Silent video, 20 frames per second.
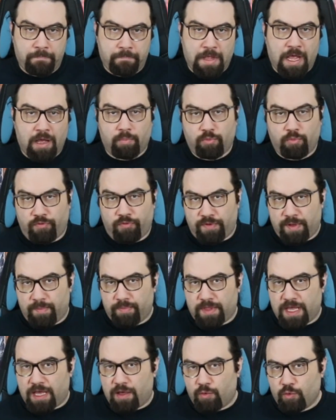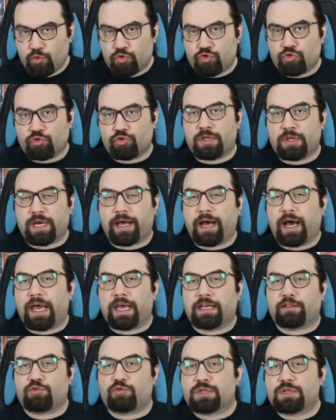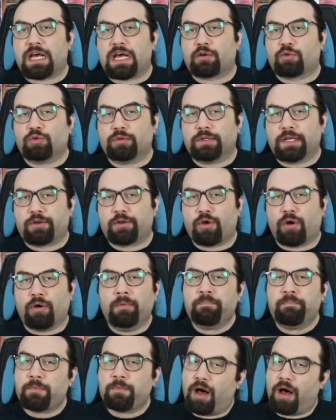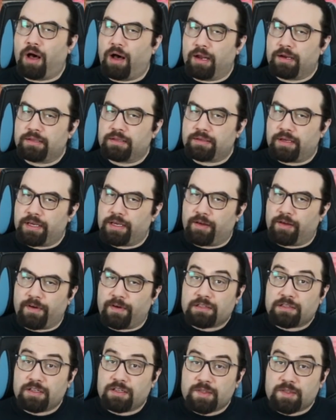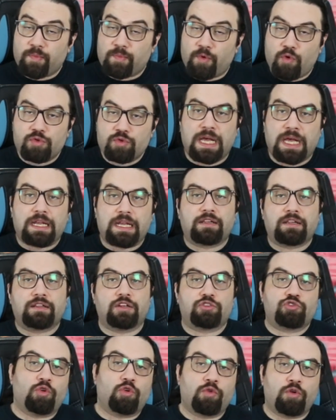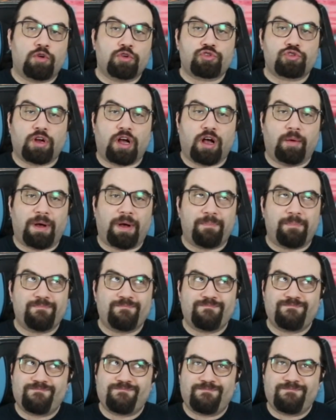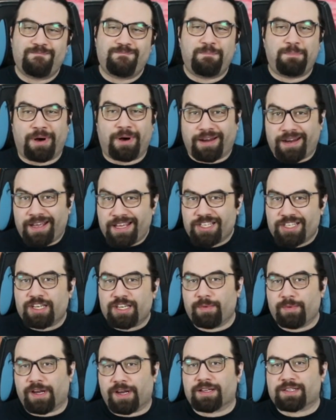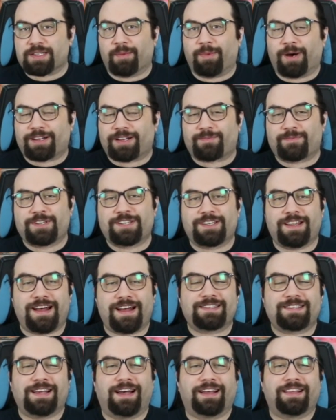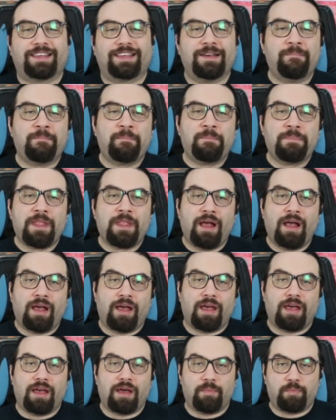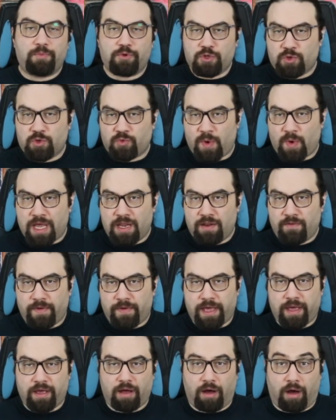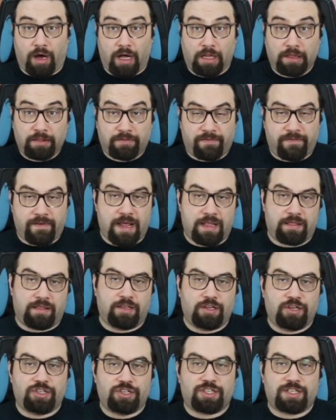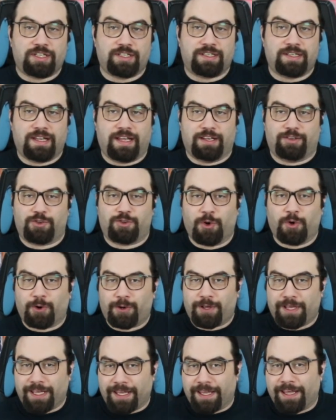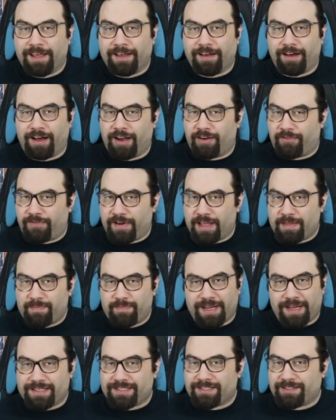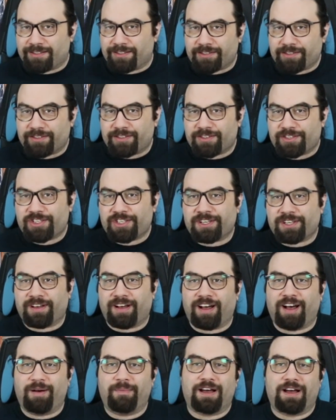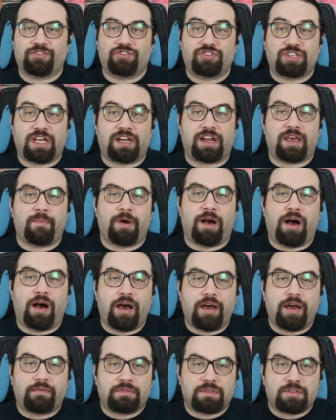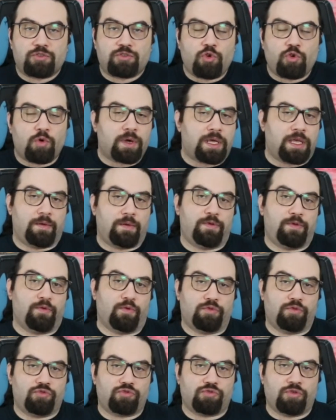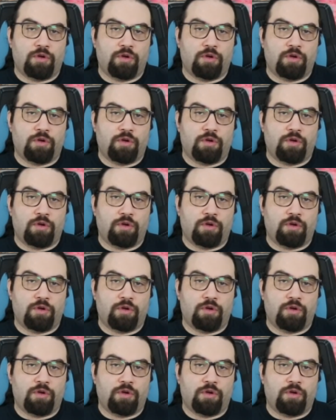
Bu filmde üçünü de gayet güzel kullanıyor. Alet, edevat kısmı özellikle çok hoş ama para işini biraz abartmışlar sanki. Ee, Bruce Wayne ve Alfred ilişkisi de çok iyi. Alfred biraz dırdırcı ama Jeremy Irons çok iyi bir oyuncu.